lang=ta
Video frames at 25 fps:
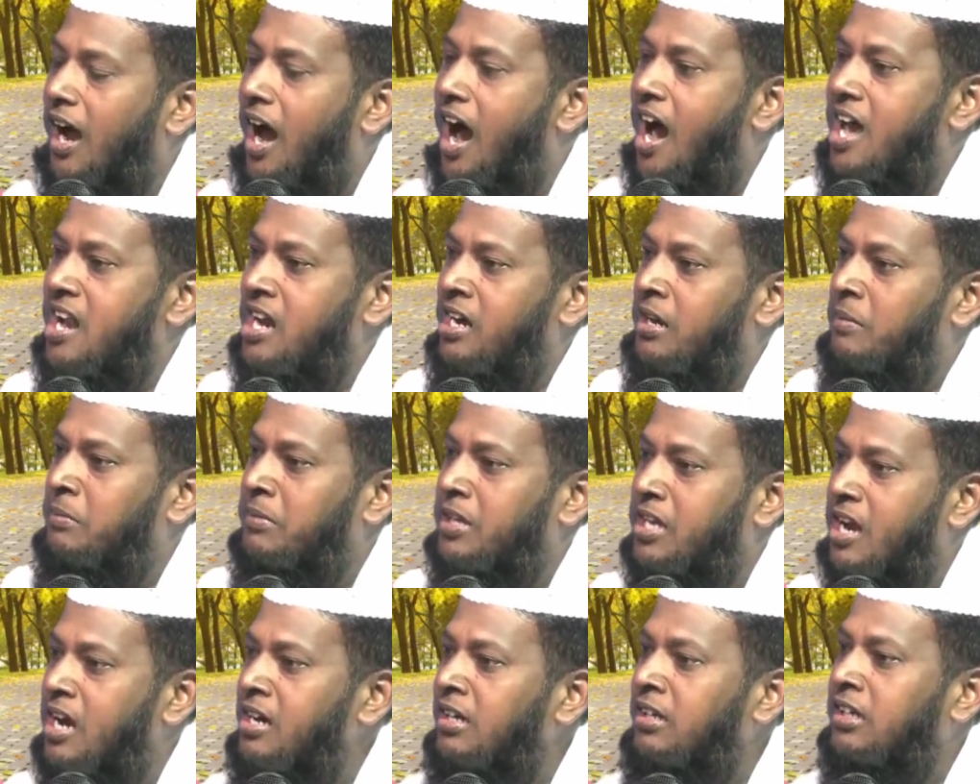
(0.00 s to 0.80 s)

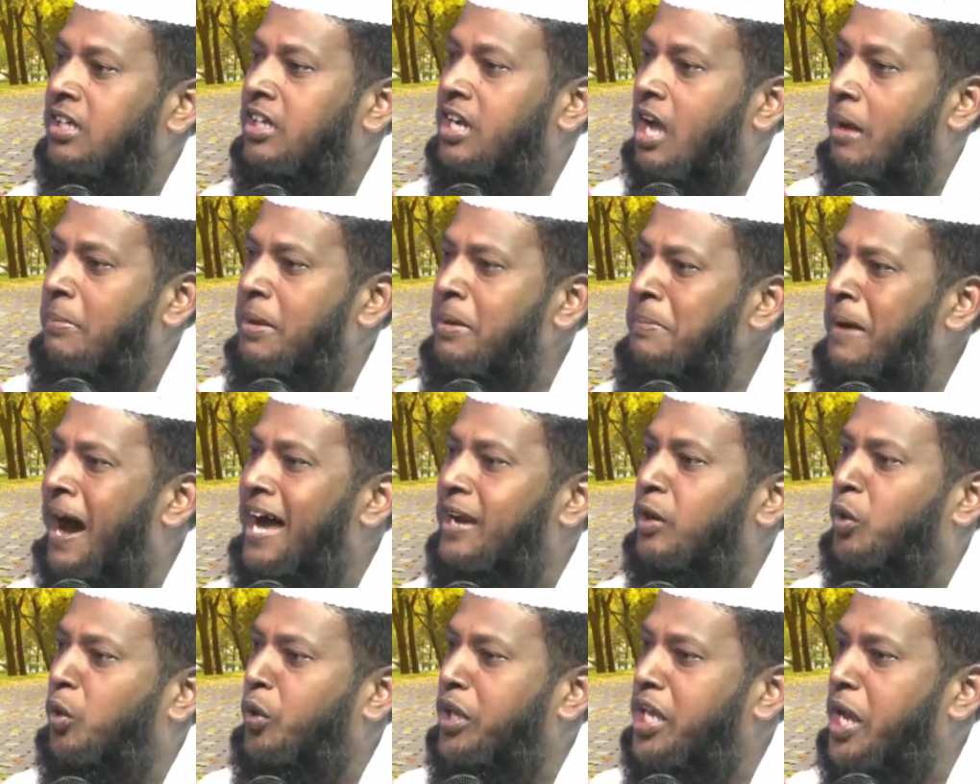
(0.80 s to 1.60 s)
காரணம் இரண்டு
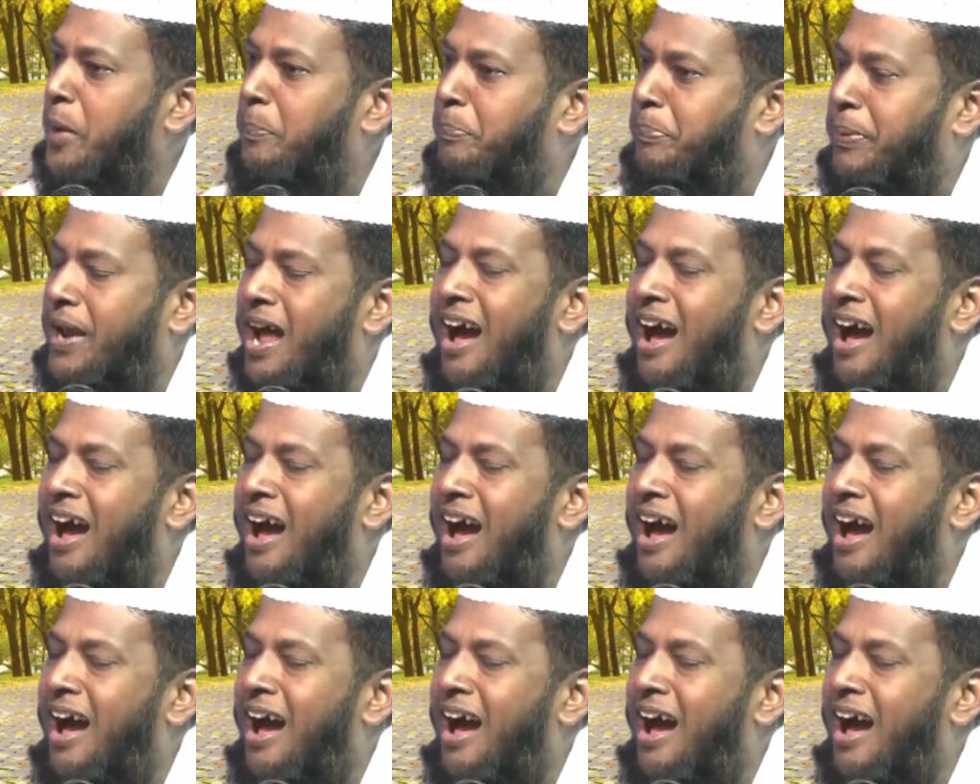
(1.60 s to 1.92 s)
நபிமார்களுடைய